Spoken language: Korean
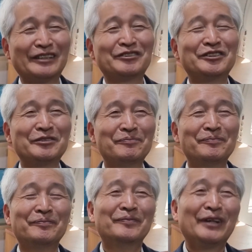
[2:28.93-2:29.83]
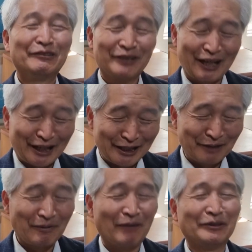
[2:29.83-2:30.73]
예수님, 우리
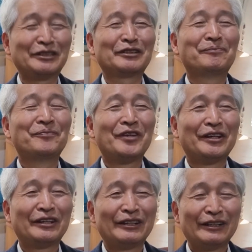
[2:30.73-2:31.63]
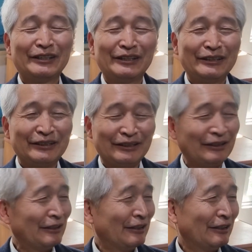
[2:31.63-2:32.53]
하나님 아버지, 네.
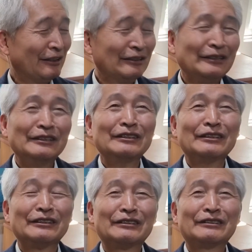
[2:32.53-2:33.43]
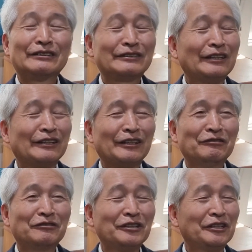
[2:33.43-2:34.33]
아, 그렇지
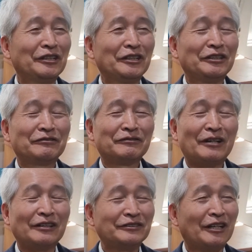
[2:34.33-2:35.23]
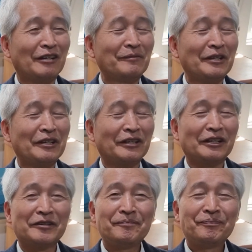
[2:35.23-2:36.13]
않을까요? 우리도 각
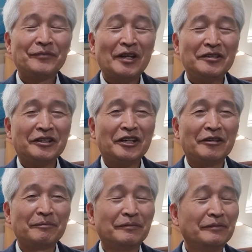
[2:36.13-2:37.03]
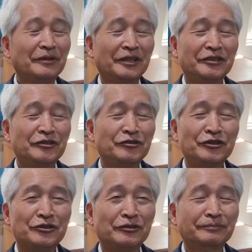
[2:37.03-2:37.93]
사람에게 핸디캡이 있을
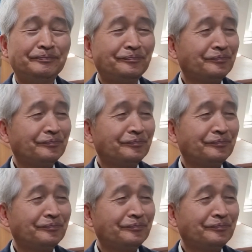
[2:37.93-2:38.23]
수 있죠.